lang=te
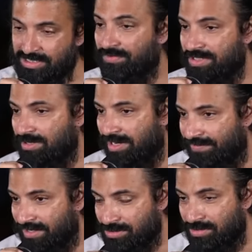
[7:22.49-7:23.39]
సో విజువల్
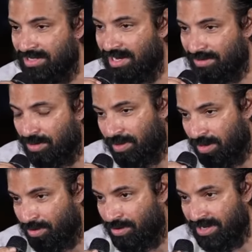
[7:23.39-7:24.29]
ఎఫెక్ట్స్ ఉన్న దాంట్లో
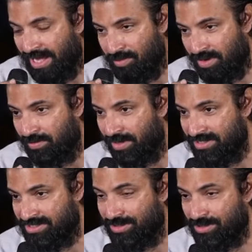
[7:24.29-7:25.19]
మనం రెండు కెమెరాలు
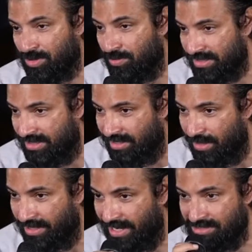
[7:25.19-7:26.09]
పెట్టి స్టీరియోస్కోపిక్
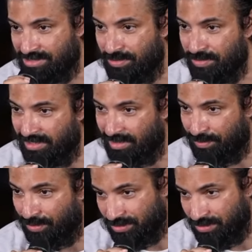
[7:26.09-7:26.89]
తీయలేము ఇట్ హ్యాస్ టు బీ అ